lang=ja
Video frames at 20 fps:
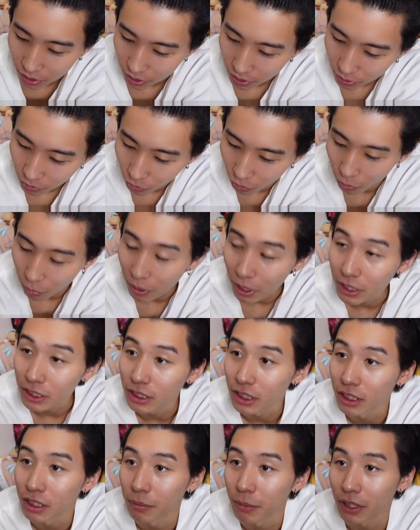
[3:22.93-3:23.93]
オーバーし
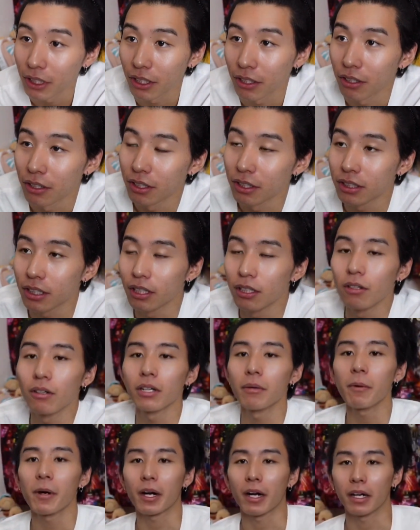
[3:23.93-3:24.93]
てしまってるんですけど、
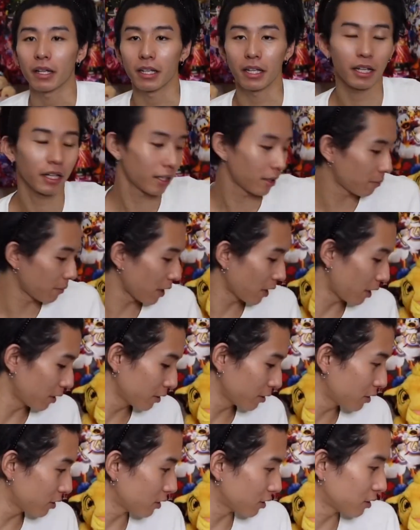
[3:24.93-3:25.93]
今からね、まあ軽
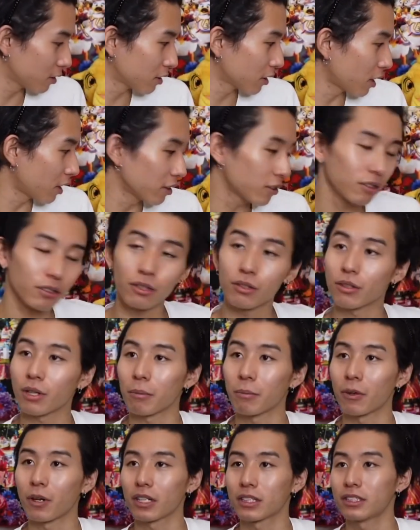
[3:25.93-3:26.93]
く、軽くというか
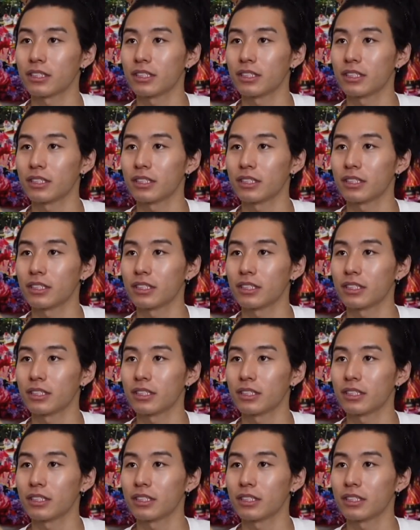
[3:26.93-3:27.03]
もうがっつ